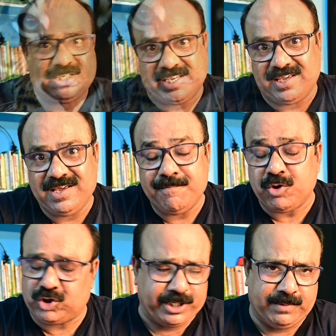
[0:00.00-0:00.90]
আছে
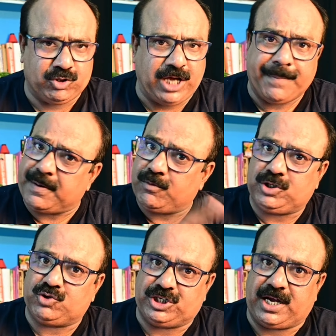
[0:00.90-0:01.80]
প্রত্যেকের মধ্যে আপনার
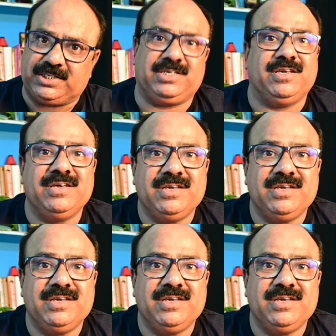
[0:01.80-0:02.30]
মধ্যেও সেটা আছে